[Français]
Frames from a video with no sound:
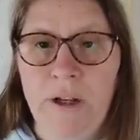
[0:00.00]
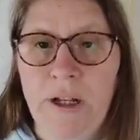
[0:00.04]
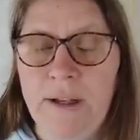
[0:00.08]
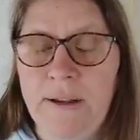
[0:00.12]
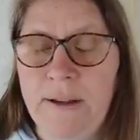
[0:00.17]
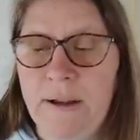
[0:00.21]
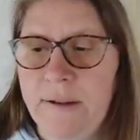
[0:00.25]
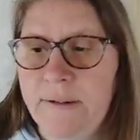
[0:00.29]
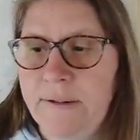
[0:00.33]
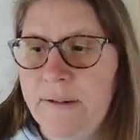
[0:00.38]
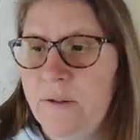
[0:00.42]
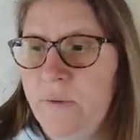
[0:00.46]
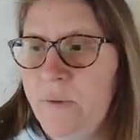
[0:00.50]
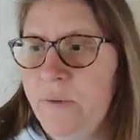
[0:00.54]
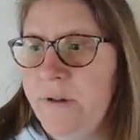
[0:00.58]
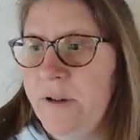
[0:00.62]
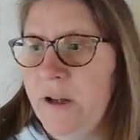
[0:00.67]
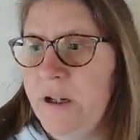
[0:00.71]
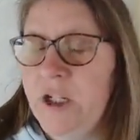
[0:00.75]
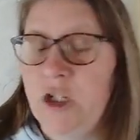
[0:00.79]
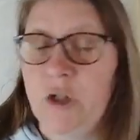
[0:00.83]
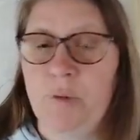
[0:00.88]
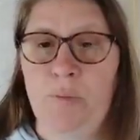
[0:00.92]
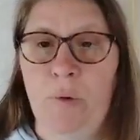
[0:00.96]
les traces et tout
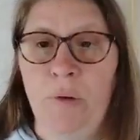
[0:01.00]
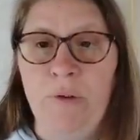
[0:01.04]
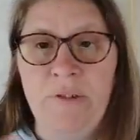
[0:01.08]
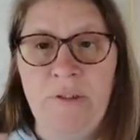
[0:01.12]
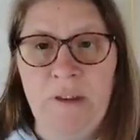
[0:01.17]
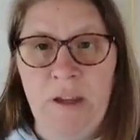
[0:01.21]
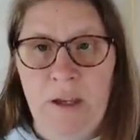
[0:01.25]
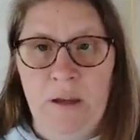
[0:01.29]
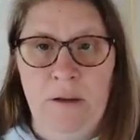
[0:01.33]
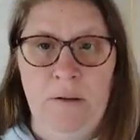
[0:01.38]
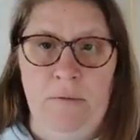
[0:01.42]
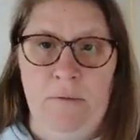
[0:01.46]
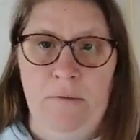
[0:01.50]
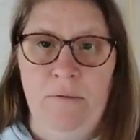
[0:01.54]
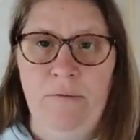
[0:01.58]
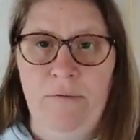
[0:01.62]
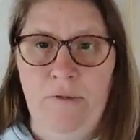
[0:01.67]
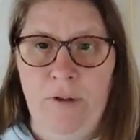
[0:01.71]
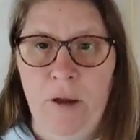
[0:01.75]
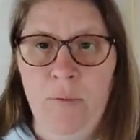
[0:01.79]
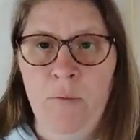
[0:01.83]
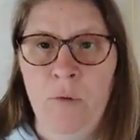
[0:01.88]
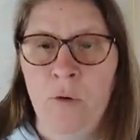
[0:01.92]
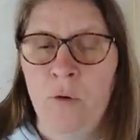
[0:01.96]
ça. Et je pensais
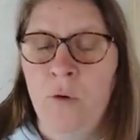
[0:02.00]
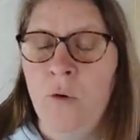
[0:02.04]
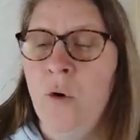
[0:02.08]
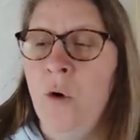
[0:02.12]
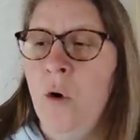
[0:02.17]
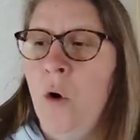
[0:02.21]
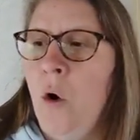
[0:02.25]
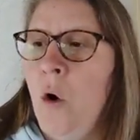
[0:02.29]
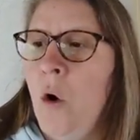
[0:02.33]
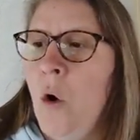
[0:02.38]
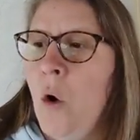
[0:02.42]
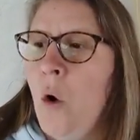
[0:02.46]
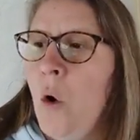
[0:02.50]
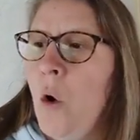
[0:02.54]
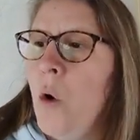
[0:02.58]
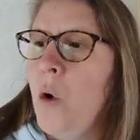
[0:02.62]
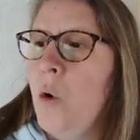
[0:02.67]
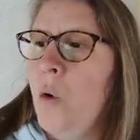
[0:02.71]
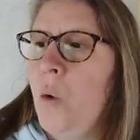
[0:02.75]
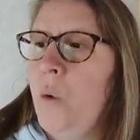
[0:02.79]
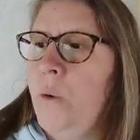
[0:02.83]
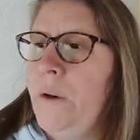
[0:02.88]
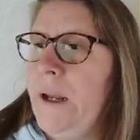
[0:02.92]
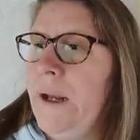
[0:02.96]
vraiment.
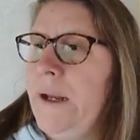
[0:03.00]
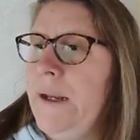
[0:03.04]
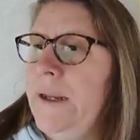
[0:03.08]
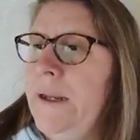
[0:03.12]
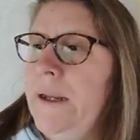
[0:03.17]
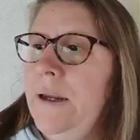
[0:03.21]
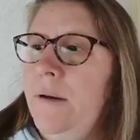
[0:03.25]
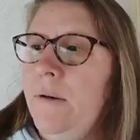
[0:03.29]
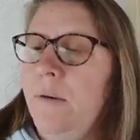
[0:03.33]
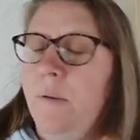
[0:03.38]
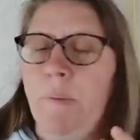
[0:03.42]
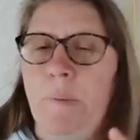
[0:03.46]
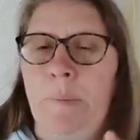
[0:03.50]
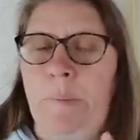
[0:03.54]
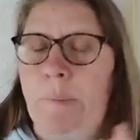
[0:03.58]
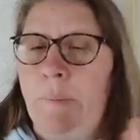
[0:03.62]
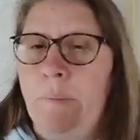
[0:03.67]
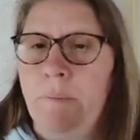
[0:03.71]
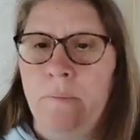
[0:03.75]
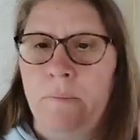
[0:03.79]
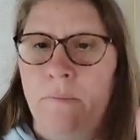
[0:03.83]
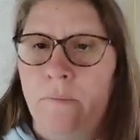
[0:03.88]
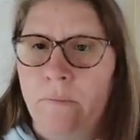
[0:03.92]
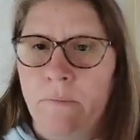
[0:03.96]
Qu'on allait euh,
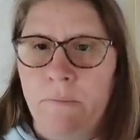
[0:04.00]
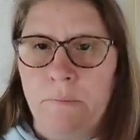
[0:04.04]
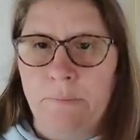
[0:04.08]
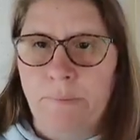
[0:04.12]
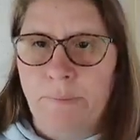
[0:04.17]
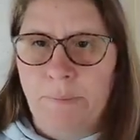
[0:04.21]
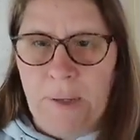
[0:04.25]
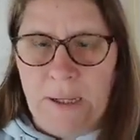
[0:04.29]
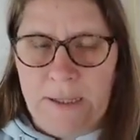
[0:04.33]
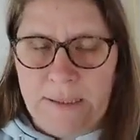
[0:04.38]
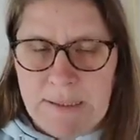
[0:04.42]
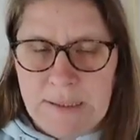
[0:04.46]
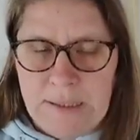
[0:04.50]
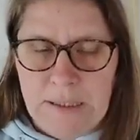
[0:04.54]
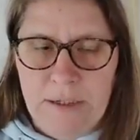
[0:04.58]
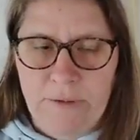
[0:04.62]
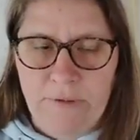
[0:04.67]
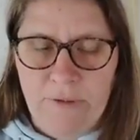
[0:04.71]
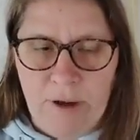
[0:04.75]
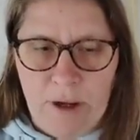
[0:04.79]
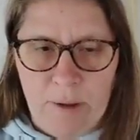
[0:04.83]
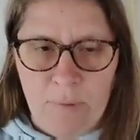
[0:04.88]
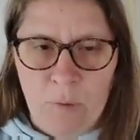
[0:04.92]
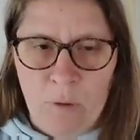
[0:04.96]
partir
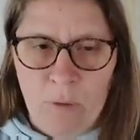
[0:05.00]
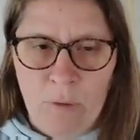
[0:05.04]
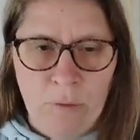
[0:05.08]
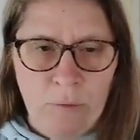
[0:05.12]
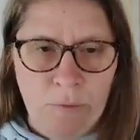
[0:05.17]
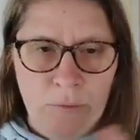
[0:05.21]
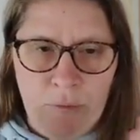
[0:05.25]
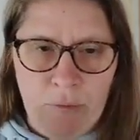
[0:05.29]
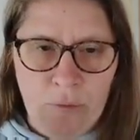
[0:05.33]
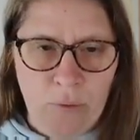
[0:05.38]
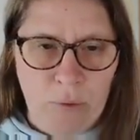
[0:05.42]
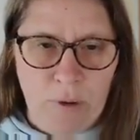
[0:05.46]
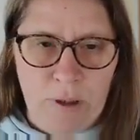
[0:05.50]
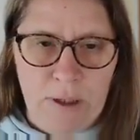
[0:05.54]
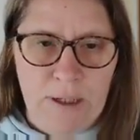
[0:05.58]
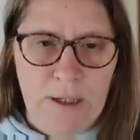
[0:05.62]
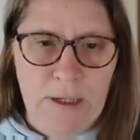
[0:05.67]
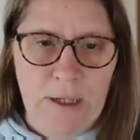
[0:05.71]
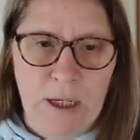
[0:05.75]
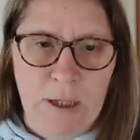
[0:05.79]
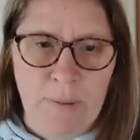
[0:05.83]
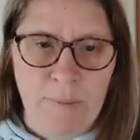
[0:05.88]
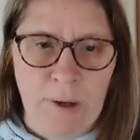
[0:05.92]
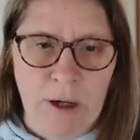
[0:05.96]
vraiment sur
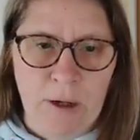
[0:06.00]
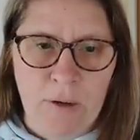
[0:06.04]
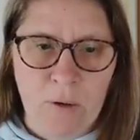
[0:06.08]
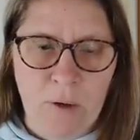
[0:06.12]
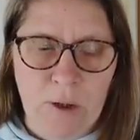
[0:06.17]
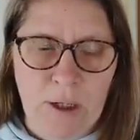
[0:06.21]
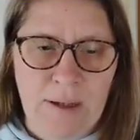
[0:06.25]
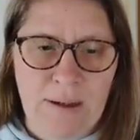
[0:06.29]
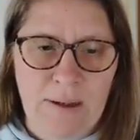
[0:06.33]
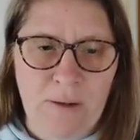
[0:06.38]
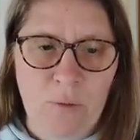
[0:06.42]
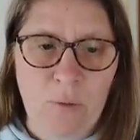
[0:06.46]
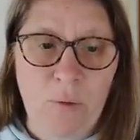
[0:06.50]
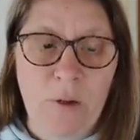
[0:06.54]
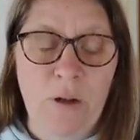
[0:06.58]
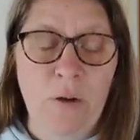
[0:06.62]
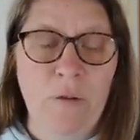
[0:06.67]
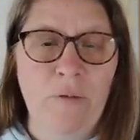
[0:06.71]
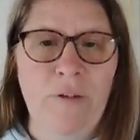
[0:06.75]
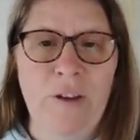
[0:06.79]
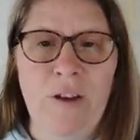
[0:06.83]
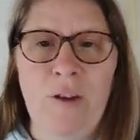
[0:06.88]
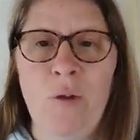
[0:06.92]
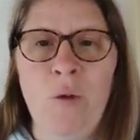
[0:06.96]
l'île avec Marguerite et tout. Et
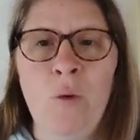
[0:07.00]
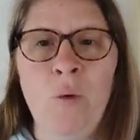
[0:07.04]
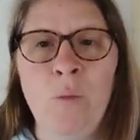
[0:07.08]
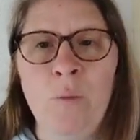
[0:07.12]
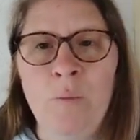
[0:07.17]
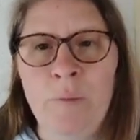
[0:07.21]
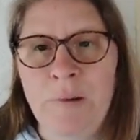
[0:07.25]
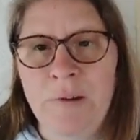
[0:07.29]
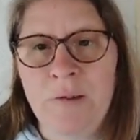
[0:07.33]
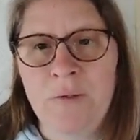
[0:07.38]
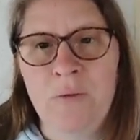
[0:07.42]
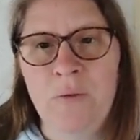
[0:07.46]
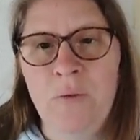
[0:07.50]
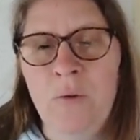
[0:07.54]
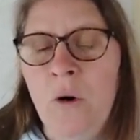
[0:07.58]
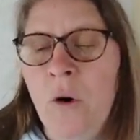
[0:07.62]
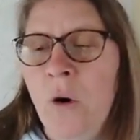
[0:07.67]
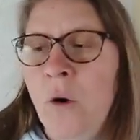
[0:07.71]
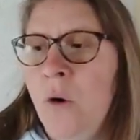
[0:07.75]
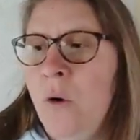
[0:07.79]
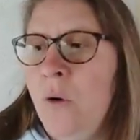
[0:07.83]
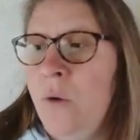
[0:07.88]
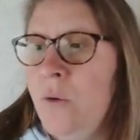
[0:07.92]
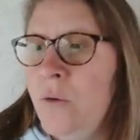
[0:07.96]
en fait, non, parce que
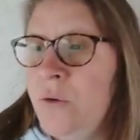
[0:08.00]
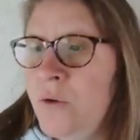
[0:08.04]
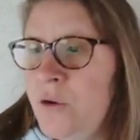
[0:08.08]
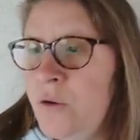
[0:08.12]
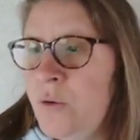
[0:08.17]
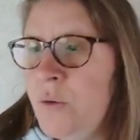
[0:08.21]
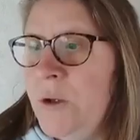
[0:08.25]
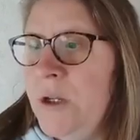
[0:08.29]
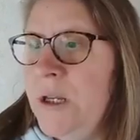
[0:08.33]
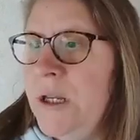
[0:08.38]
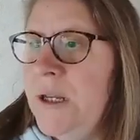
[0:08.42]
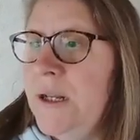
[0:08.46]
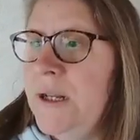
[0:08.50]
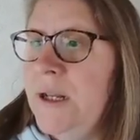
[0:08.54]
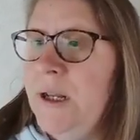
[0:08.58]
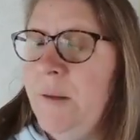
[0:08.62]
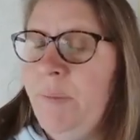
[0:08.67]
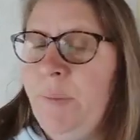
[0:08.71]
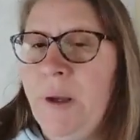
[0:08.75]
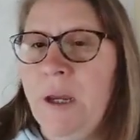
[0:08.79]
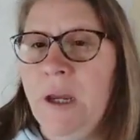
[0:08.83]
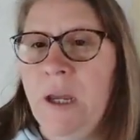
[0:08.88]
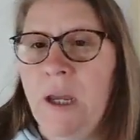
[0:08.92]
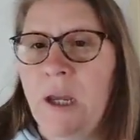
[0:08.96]
on suit les
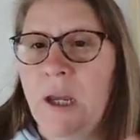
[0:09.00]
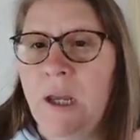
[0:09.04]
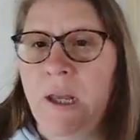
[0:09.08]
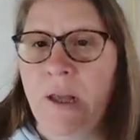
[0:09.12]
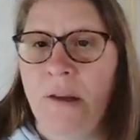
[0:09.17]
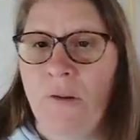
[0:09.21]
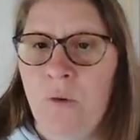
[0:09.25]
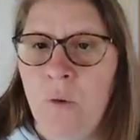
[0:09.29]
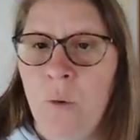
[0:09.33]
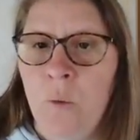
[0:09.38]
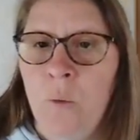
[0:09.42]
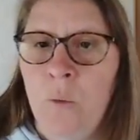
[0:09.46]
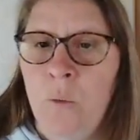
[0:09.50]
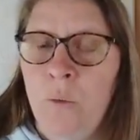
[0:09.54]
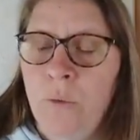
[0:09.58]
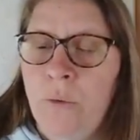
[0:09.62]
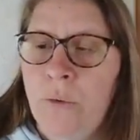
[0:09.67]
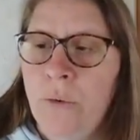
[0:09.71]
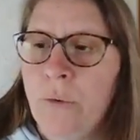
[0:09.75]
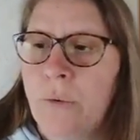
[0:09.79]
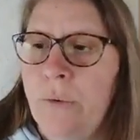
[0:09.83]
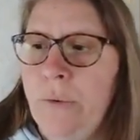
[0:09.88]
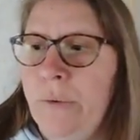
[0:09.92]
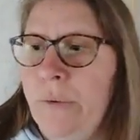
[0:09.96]
pérégrinations
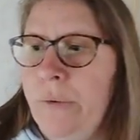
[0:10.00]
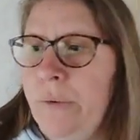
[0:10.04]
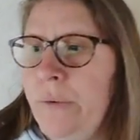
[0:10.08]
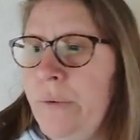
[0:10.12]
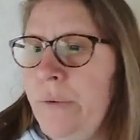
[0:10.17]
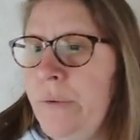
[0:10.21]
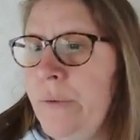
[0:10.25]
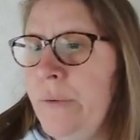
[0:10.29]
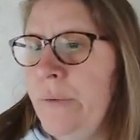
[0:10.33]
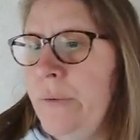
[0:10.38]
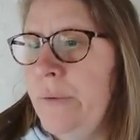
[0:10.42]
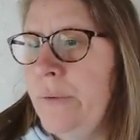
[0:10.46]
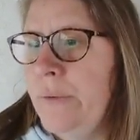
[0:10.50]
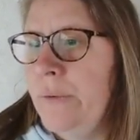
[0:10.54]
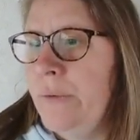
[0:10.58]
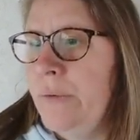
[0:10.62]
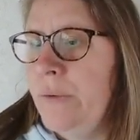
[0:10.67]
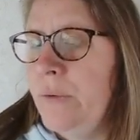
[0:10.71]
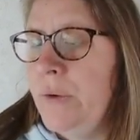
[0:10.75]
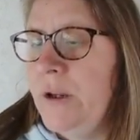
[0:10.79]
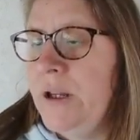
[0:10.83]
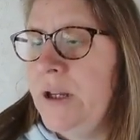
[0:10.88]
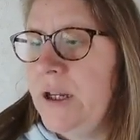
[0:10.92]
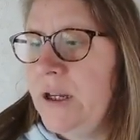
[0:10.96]
de, euh,
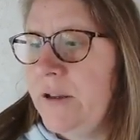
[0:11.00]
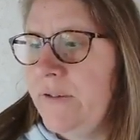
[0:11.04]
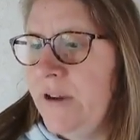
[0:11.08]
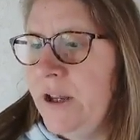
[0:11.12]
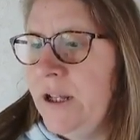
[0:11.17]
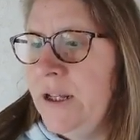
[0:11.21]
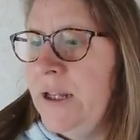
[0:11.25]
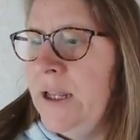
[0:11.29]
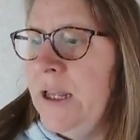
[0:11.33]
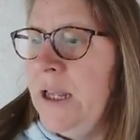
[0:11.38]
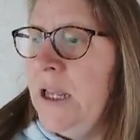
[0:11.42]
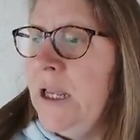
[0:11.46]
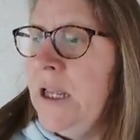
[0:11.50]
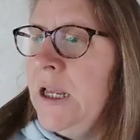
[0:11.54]
de l'écrivaine